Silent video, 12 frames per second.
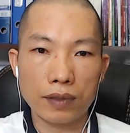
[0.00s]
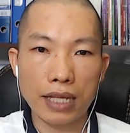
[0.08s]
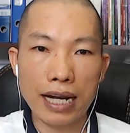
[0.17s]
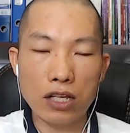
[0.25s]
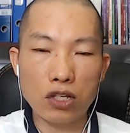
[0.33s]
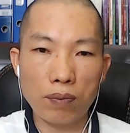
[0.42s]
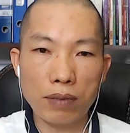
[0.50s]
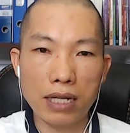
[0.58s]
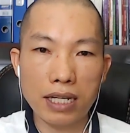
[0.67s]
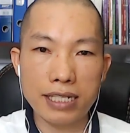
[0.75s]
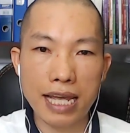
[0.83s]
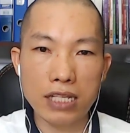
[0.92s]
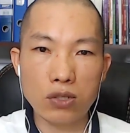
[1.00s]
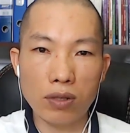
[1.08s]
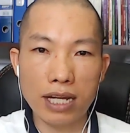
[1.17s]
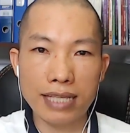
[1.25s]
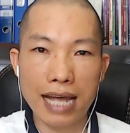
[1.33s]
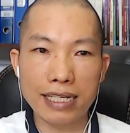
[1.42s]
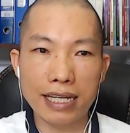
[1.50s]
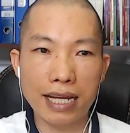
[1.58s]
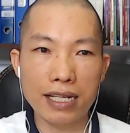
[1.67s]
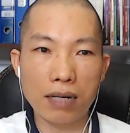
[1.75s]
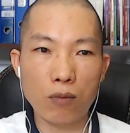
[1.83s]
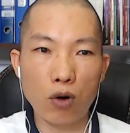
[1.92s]
Đây là chụp đứng từ trên xuống thì chúng ta sẽ
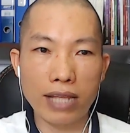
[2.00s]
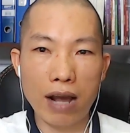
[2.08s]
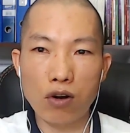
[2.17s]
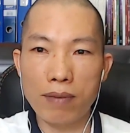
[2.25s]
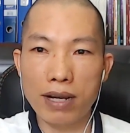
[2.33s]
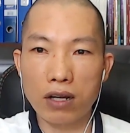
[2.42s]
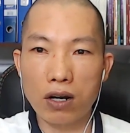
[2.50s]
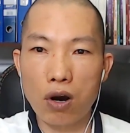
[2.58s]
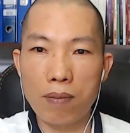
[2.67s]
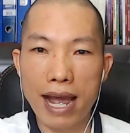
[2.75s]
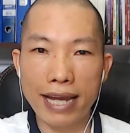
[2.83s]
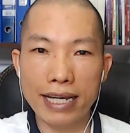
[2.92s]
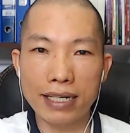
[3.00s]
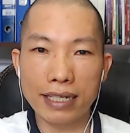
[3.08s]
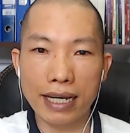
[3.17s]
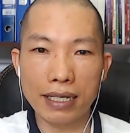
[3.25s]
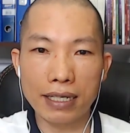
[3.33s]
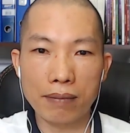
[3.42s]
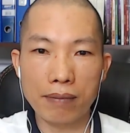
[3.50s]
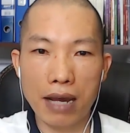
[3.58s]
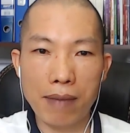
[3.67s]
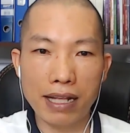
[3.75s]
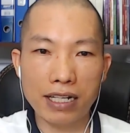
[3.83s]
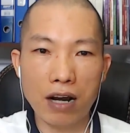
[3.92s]
thấy được bộ não của mình nó gồm hai cái
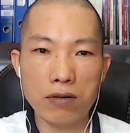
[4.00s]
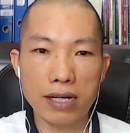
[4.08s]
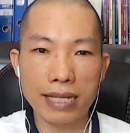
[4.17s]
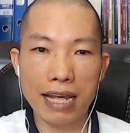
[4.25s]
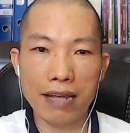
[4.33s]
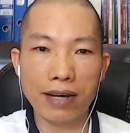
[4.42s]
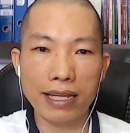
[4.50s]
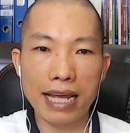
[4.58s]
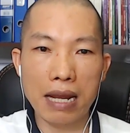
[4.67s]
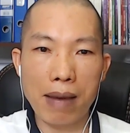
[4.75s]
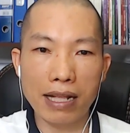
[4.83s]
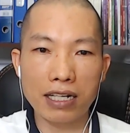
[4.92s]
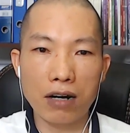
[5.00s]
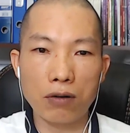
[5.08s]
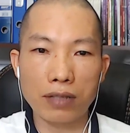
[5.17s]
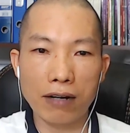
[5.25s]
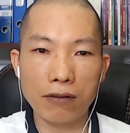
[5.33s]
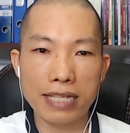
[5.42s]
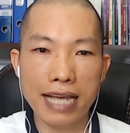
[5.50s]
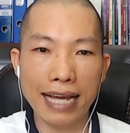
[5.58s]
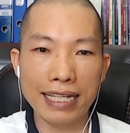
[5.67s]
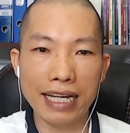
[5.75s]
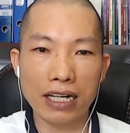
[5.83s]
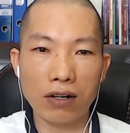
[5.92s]
bán cầu như thế này. Và đây là bán cầu não
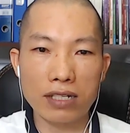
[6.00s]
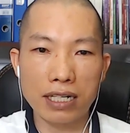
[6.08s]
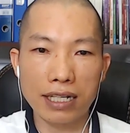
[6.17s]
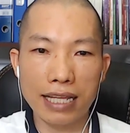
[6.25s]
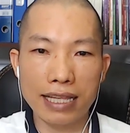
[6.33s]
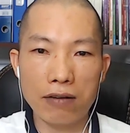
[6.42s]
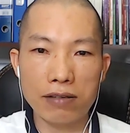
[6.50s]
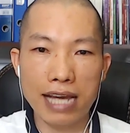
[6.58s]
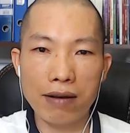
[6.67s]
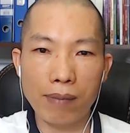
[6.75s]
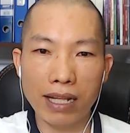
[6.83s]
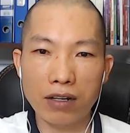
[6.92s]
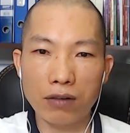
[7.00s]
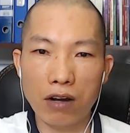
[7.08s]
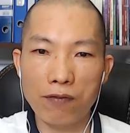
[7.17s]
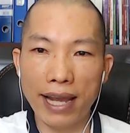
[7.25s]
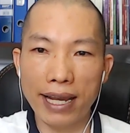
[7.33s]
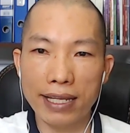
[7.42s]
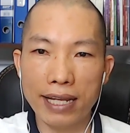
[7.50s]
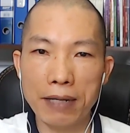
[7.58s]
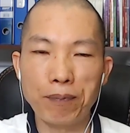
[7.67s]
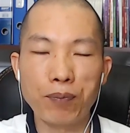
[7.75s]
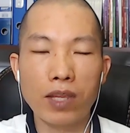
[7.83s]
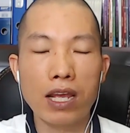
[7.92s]
trái này, có chữ là não trái, và bán cầu não phải ở
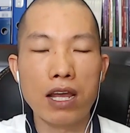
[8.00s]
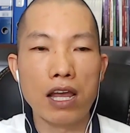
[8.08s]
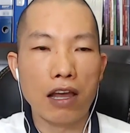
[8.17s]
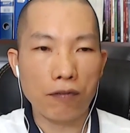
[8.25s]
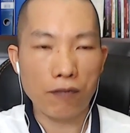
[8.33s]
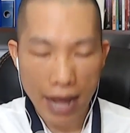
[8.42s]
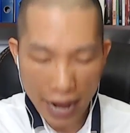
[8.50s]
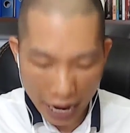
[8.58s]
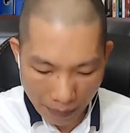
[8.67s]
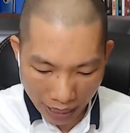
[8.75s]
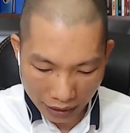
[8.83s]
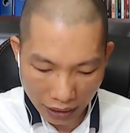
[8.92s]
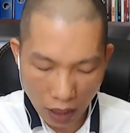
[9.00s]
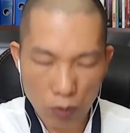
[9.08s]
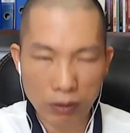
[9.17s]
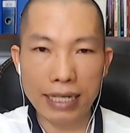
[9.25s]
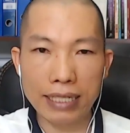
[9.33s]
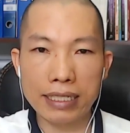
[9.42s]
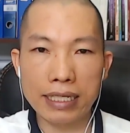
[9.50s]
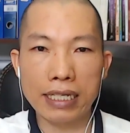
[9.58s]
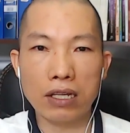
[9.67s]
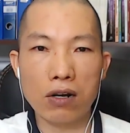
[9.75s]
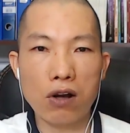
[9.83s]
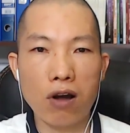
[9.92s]
đây. Và hai bán cầu này thì
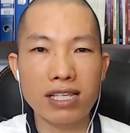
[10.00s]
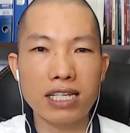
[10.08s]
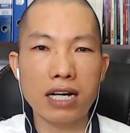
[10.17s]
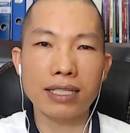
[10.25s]
nó có chức